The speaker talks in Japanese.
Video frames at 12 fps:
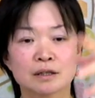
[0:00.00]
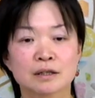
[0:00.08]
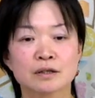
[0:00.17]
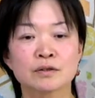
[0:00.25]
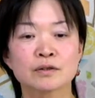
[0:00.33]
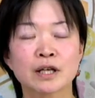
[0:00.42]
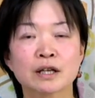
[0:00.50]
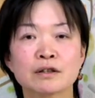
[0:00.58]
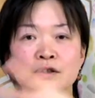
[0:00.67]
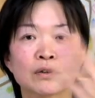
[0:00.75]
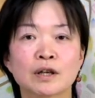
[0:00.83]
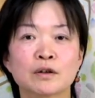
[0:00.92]
焼
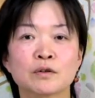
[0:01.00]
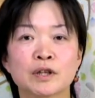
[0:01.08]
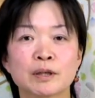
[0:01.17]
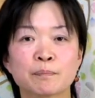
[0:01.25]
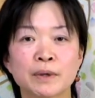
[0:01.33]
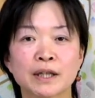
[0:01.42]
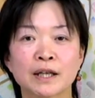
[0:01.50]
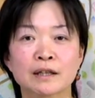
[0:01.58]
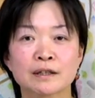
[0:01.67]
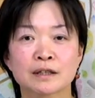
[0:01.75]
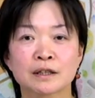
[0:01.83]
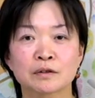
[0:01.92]
却炉がこう立派なや
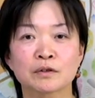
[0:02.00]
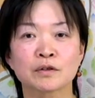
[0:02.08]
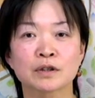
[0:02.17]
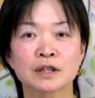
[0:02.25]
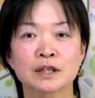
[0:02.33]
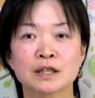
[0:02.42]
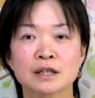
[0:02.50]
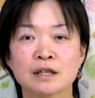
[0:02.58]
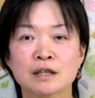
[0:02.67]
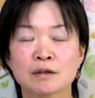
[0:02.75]
つだと気に